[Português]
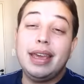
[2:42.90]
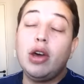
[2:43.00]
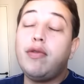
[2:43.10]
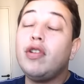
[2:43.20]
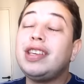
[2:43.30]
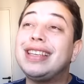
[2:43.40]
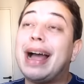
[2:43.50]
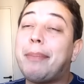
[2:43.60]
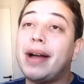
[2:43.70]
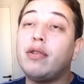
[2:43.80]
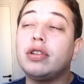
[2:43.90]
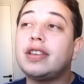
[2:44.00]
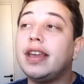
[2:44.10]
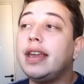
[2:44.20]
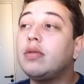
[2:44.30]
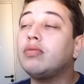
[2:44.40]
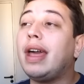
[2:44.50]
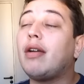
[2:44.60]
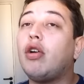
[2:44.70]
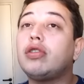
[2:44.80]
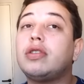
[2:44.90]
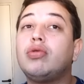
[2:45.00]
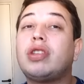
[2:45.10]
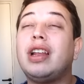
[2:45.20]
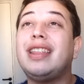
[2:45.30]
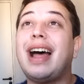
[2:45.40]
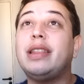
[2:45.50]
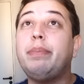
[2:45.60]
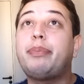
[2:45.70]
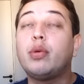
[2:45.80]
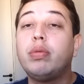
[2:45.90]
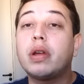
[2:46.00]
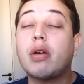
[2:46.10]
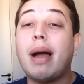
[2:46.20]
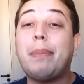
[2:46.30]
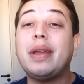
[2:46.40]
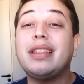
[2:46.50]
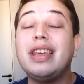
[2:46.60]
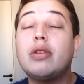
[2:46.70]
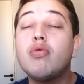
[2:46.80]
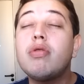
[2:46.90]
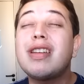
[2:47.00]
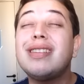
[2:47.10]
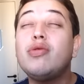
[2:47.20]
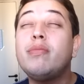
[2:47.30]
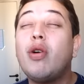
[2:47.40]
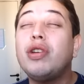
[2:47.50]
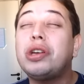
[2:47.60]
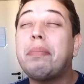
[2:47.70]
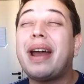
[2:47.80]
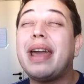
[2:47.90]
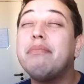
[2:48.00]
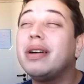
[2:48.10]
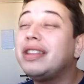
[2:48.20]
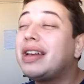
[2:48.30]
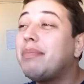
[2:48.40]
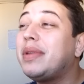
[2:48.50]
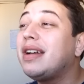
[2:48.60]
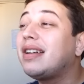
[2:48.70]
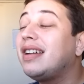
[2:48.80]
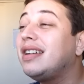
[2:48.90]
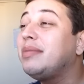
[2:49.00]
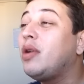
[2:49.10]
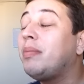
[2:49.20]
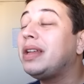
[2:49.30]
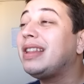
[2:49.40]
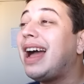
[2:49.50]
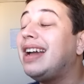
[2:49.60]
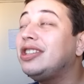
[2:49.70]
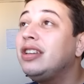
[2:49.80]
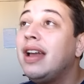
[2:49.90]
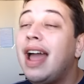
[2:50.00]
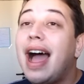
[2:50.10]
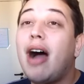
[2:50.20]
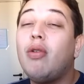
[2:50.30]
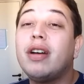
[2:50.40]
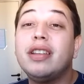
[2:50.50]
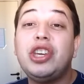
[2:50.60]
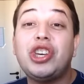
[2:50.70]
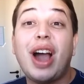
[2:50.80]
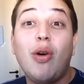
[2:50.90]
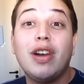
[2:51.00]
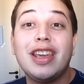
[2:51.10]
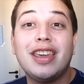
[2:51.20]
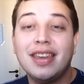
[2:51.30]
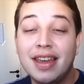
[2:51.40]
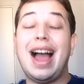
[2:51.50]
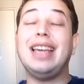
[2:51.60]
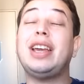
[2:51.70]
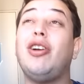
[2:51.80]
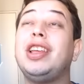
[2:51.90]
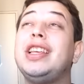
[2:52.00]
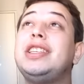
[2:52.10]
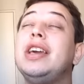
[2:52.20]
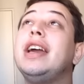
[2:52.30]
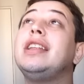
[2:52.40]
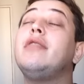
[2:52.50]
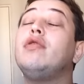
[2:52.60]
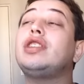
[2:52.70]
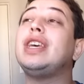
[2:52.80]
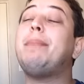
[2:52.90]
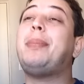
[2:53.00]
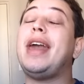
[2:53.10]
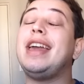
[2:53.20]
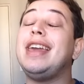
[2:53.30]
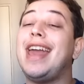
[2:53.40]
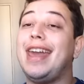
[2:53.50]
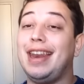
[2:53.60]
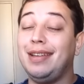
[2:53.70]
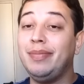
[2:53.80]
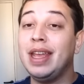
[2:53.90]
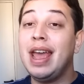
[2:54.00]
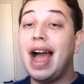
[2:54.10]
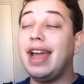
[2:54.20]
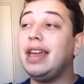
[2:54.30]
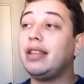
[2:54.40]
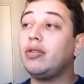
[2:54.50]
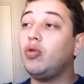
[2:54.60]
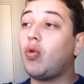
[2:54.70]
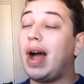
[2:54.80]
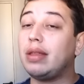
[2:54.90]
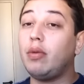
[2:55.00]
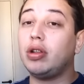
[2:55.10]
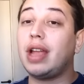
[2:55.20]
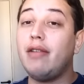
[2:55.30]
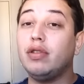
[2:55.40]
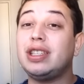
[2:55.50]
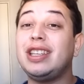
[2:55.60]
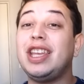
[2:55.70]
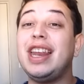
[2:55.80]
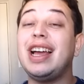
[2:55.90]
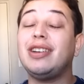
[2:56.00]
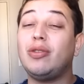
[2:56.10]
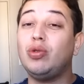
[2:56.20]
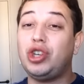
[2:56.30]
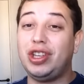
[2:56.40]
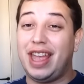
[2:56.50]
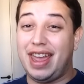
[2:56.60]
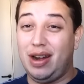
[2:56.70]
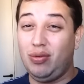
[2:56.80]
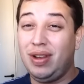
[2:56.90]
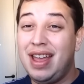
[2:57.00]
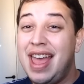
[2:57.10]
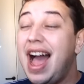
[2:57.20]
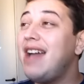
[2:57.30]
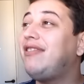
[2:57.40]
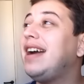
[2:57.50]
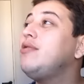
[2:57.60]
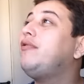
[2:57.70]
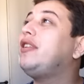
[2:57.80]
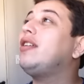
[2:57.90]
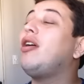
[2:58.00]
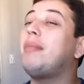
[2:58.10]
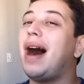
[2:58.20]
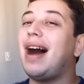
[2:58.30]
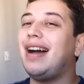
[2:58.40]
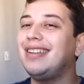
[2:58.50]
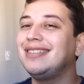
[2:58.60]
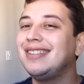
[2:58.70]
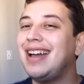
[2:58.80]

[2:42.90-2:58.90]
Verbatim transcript: Eu vou ensinar para vocês um negócio de utilidade pública que eu aprendi com um grande humorista paraibano de Campina Grande, minha homenagem ao grande Shaolin. Aí Shaolin dizia: Renan, você pegue ela, aí no quarto no hotel, você tira o chinelo, aí vai no frigobar.